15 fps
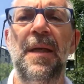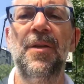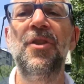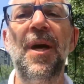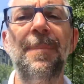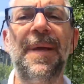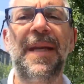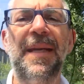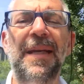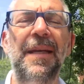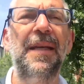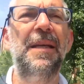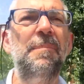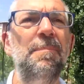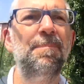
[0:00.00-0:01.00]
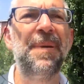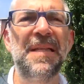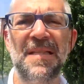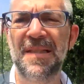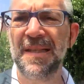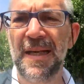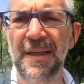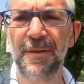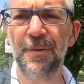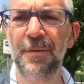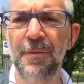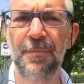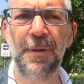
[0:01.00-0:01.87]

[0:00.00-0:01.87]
Già perché in passato,